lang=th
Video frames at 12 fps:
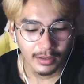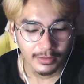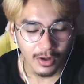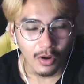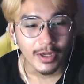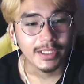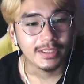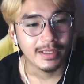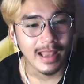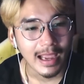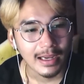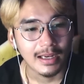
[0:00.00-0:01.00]
น้องคริสติ
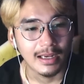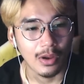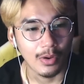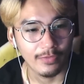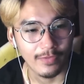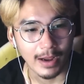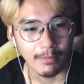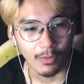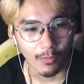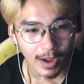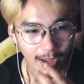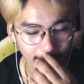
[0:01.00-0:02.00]
น่าก็เลยเล่าให้ฟังบอ
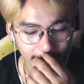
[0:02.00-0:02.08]
กว่า